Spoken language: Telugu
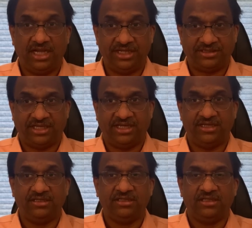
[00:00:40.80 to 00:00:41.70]
అయితే
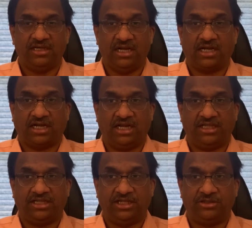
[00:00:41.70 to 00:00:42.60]

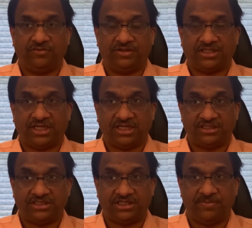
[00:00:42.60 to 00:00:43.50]
అకాలీదళ్ ఎందుకు
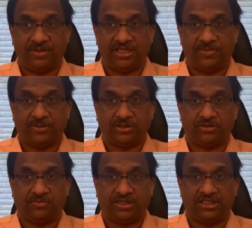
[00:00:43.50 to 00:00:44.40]
వ్యతిరేకించిందంటే
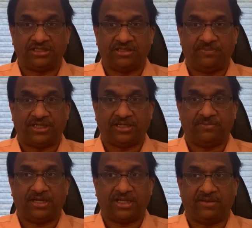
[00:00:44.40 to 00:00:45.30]
బీజేపీతో మరింత బెటర్
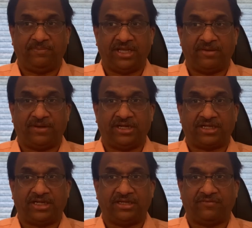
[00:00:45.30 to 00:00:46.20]
మార్క్ బేరం
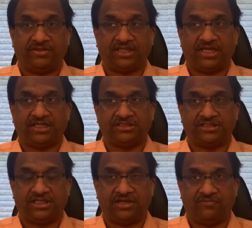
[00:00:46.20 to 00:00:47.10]
ఆడటానికి
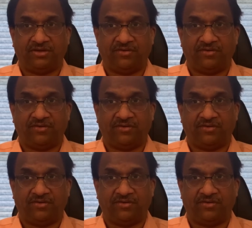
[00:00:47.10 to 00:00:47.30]
వ్యతిరేకించింది అన్న